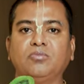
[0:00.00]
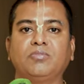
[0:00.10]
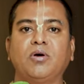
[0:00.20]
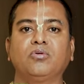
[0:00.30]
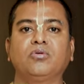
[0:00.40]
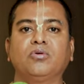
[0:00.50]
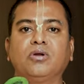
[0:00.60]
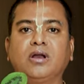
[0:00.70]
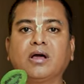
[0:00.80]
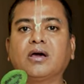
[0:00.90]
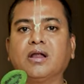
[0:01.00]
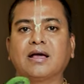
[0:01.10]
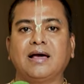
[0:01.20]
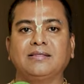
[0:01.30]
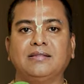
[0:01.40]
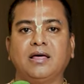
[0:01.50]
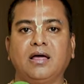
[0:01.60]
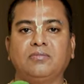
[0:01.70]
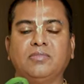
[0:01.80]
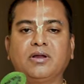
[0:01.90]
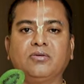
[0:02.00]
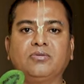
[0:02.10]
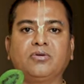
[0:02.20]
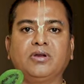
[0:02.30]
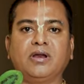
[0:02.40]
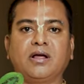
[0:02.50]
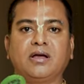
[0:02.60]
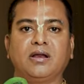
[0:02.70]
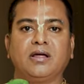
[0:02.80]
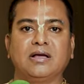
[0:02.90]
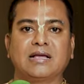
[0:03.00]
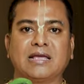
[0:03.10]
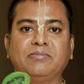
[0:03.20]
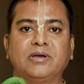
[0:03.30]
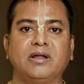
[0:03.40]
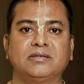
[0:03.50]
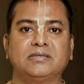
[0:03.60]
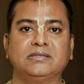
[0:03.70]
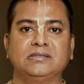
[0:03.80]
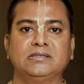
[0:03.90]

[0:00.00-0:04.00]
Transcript: దుంపను కొన్ని రకాల కంద మరియు కొన్ని రకాల కెమికల్స్